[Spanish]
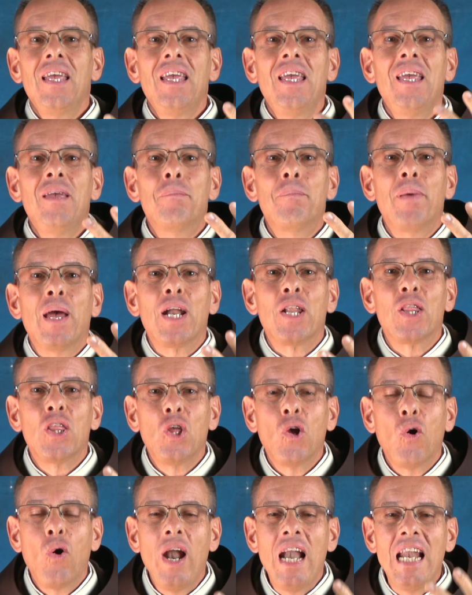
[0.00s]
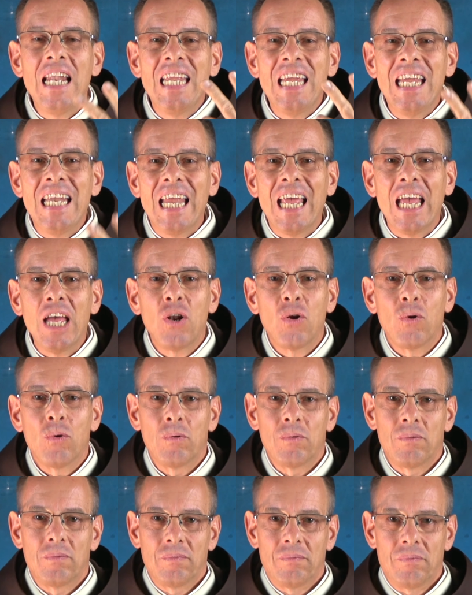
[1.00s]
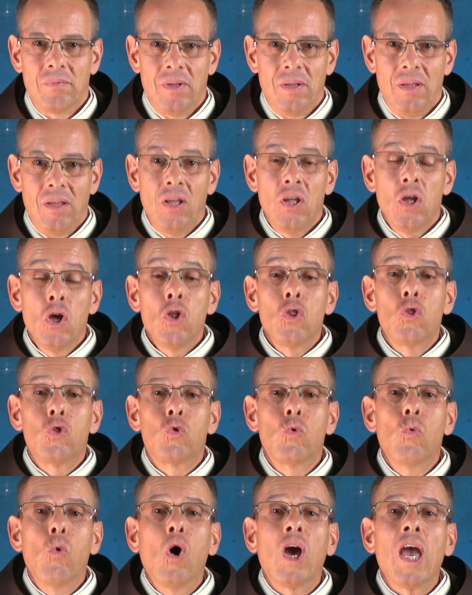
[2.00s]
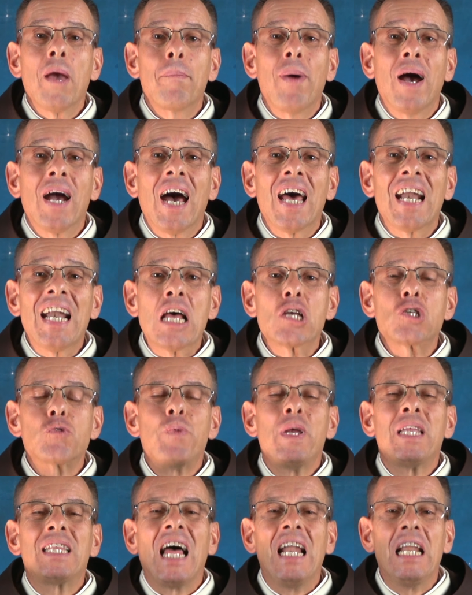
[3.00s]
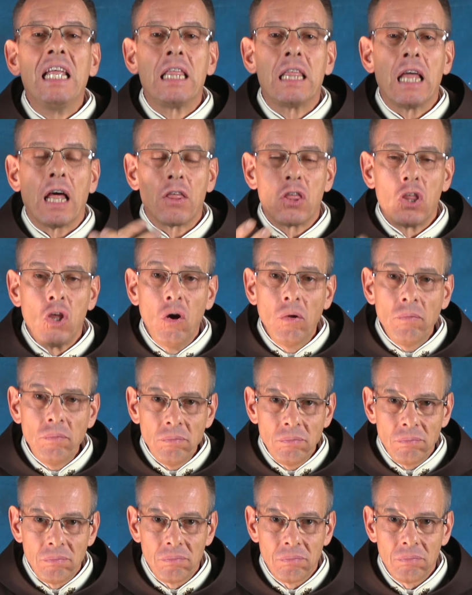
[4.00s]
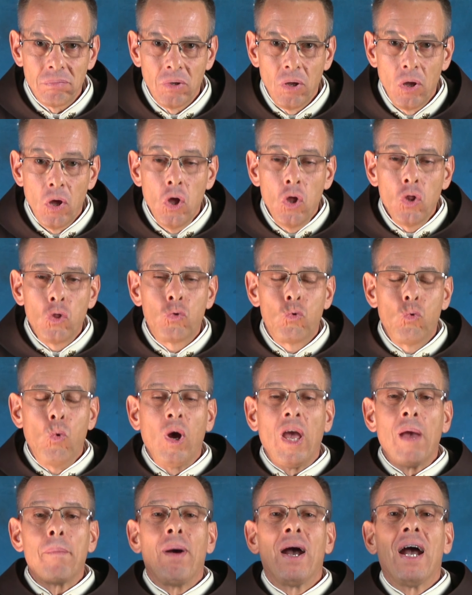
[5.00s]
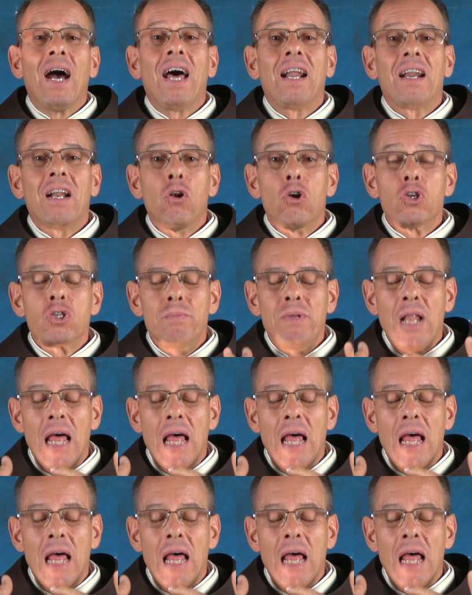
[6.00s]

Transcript: y perdió el dinero. Tuvo que pagar la hospitalización, tuvo que pagar los